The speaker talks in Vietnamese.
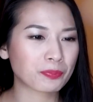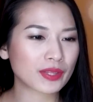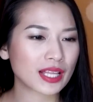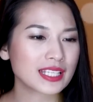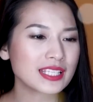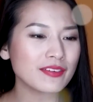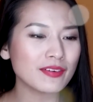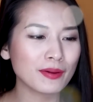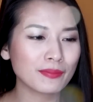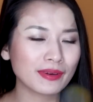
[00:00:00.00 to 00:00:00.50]

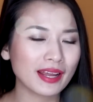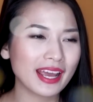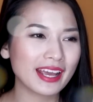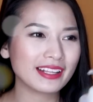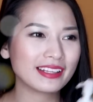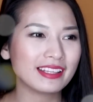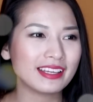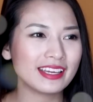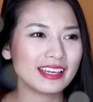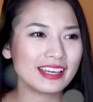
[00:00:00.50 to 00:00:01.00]
cái sản phẩm
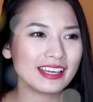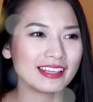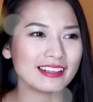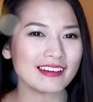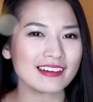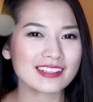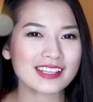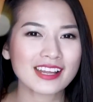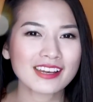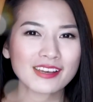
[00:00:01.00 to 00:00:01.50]
này thì
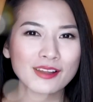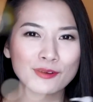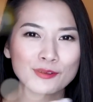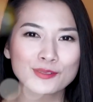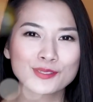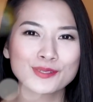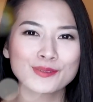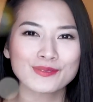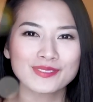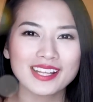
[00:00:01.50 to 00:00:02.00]
thời gian đầu
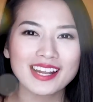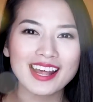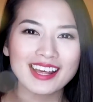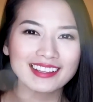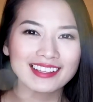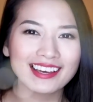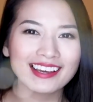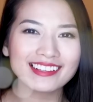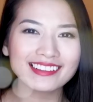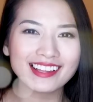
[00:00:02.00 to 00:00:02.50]
dùng rất
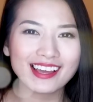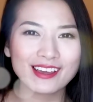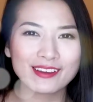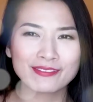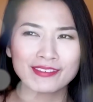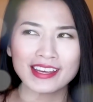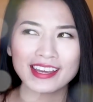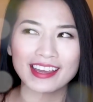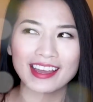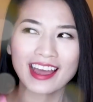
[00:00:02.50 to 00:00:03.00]
là thích tại
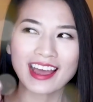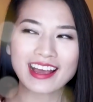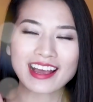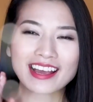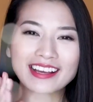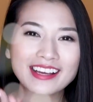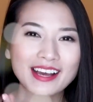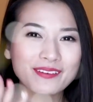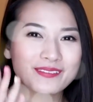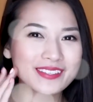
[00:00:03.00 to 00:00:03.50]
vì
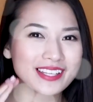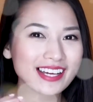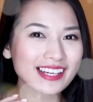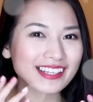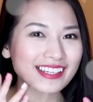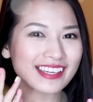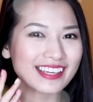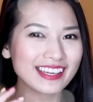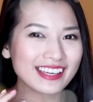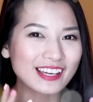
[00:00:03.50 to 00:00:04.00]
cái cảm giác
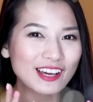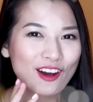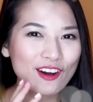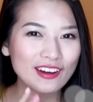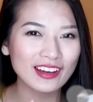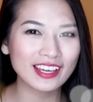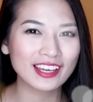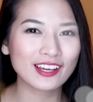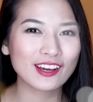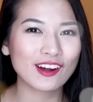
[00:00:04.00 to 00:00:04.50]
kỳ
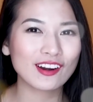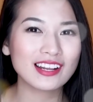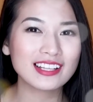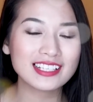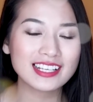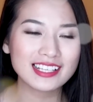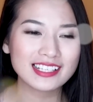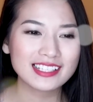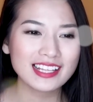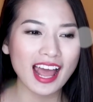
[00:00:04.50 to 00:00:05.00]
cọ kỳ cọ lên
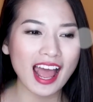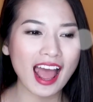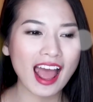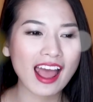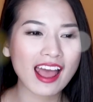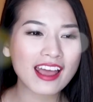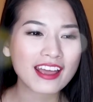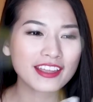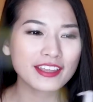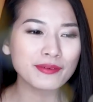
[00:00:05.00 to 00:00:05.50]
trên
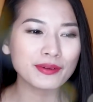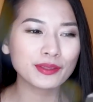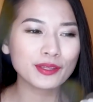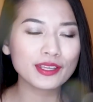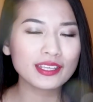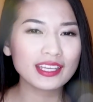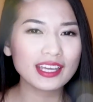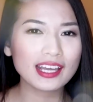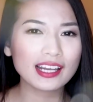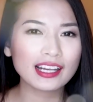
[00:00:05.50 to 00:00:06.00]
da nhưng mà
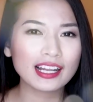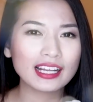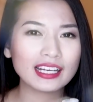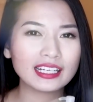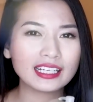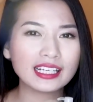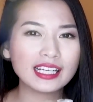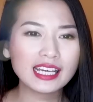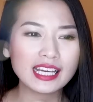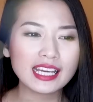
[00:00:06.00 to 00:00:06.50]
tuy nhiên là
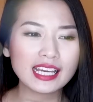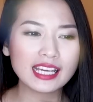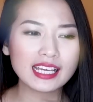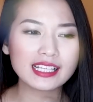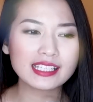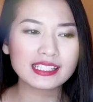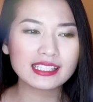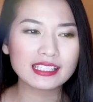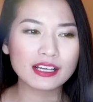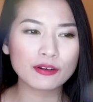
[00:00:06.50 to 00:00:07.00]

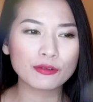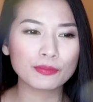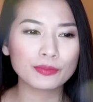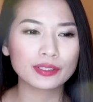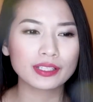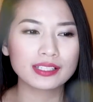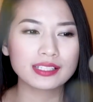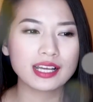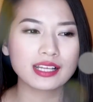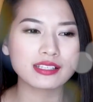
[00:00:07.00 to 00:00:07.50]
ly sau
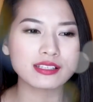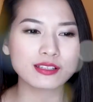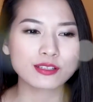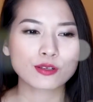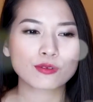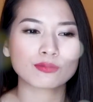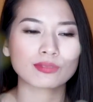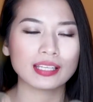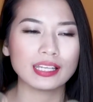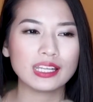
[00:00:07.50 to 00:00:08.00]
một thời gian sử
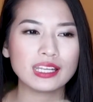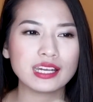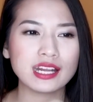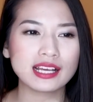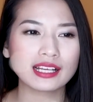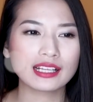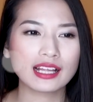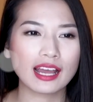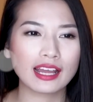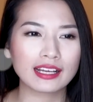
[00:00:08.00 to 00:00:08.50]
dụng thì ly
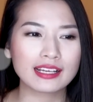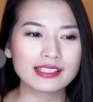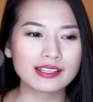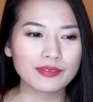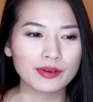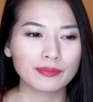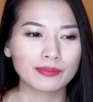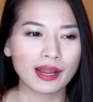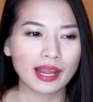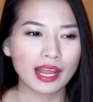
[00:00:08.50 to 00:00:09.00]
lại thấy cái
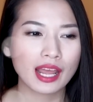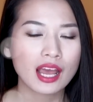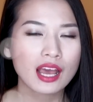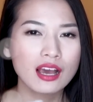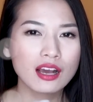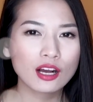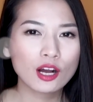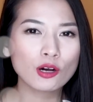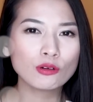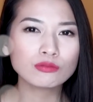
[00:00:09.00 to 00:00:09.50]
sản phẩm này
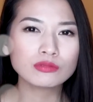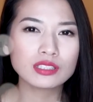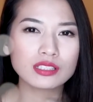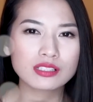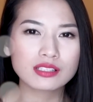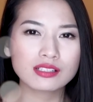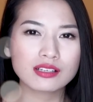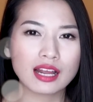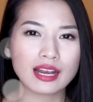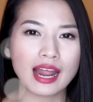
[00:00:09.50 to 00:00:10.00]
không
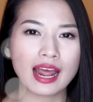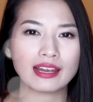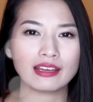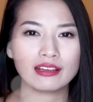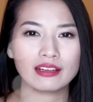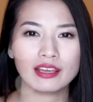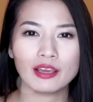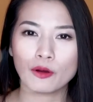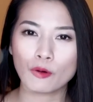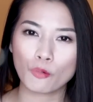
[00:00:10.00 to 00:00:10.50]
thực sự đạt
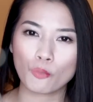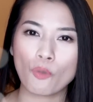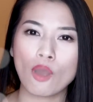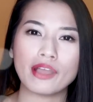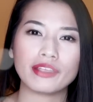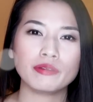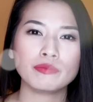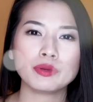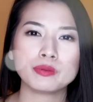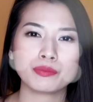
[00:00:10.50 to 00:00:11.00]
được hiệu
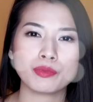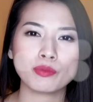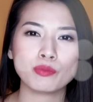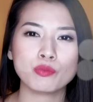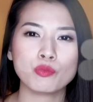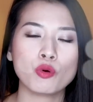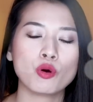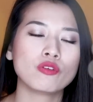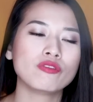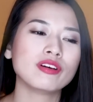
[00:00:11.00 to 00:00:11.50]
quả như mình
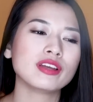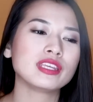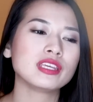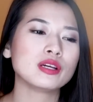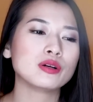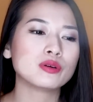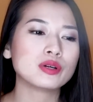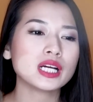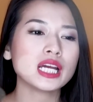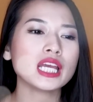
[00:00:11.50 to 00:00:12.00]
mong muốn và
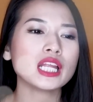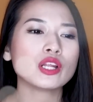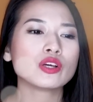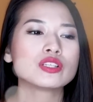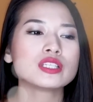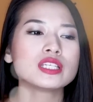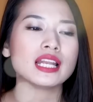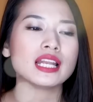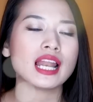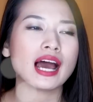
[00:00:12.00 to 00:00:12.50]
nhiều khi nó
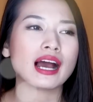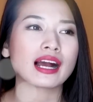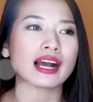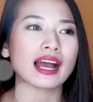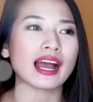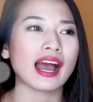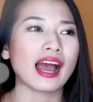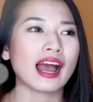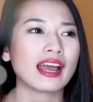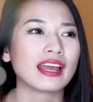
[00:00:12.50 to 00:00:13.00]
là
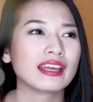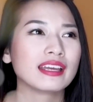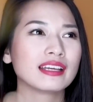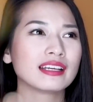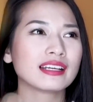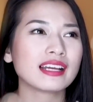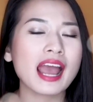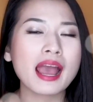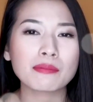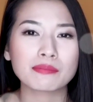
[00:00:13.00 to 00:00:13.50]
cái
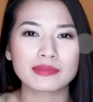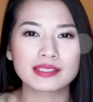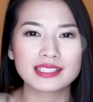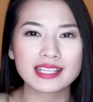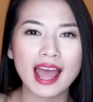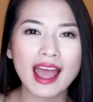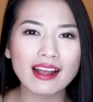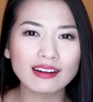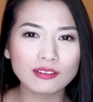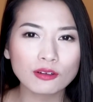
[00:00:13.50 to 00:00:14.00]
cảm
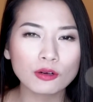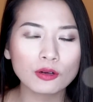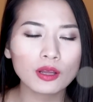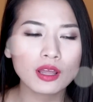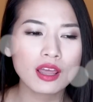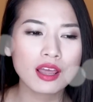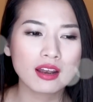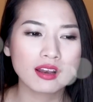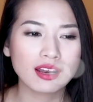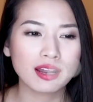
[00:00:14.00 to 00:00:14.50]
giác thôi
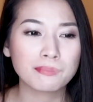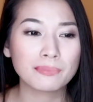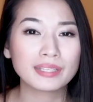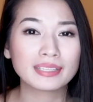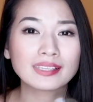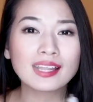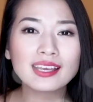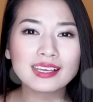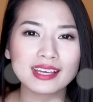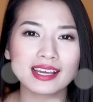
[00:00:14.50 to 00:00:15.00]
là
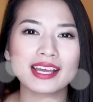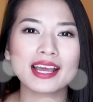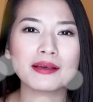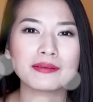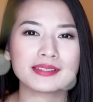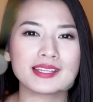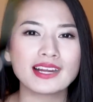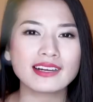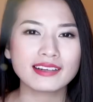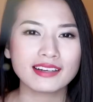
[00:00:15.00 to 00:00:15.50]
mình thích cái
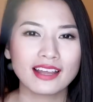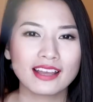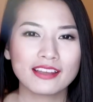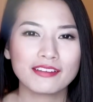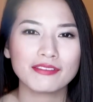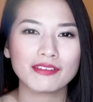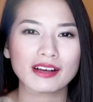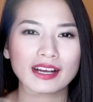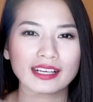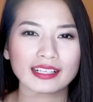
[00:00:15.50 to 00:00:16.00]
cảm giác
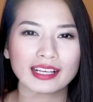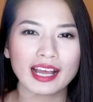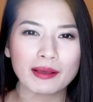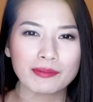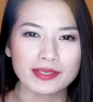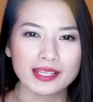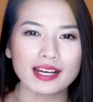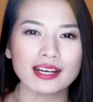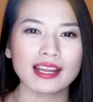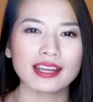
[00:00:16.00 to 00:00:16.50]
đấy và cái
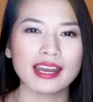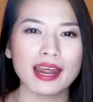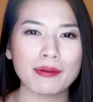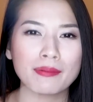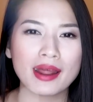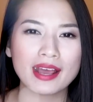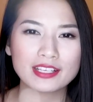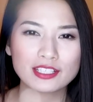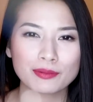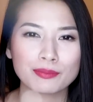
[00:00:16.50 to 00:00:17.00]
cảm giác đấy đem
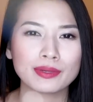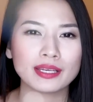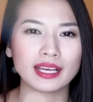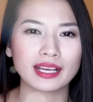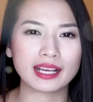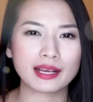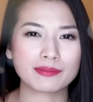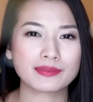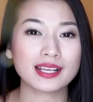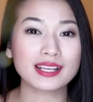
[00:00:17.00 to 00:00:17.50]
lại cho mình
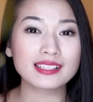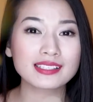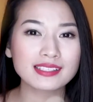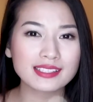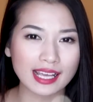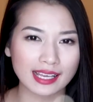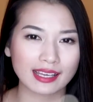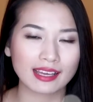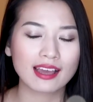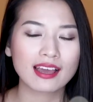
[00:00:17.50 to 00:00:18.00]
cái cảm giác
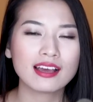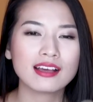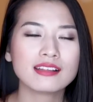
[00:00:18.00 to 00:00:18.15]
sạch